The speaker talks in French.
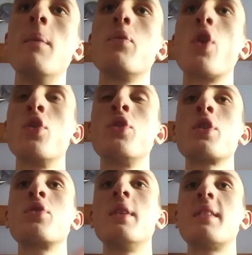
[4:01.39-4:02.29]
Dans le nord
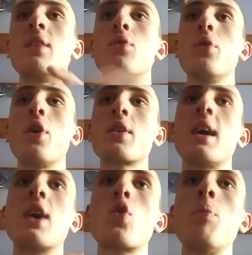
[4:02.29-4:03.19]
de l'État de New York,
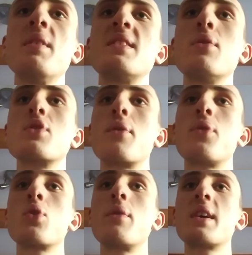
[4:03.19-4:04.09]
un couple et ses deux
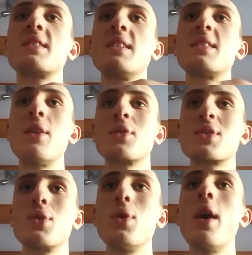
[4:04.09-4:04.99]
enfants doivent rester
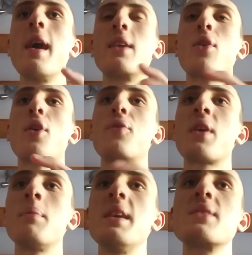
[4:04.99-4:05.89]
silencieux dans leur
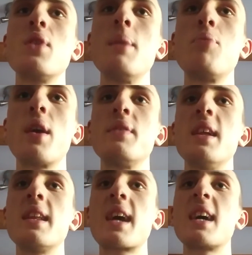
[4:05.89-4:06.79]
ferme isolée pour éviter
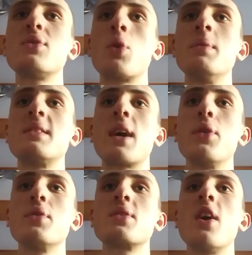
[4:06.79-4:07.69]
les créatures
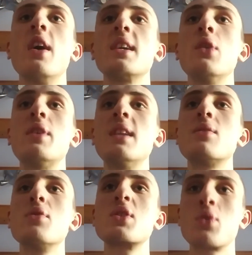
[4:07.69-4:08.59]
mystérieuses qui utilisent
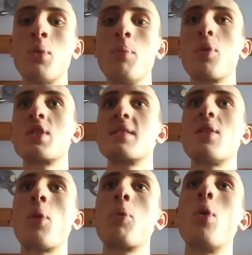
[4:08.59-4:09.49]
le son pour chasser
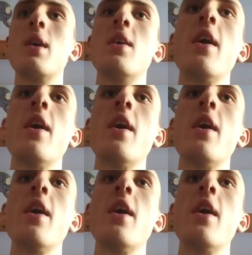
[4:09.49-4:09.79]
leur proie.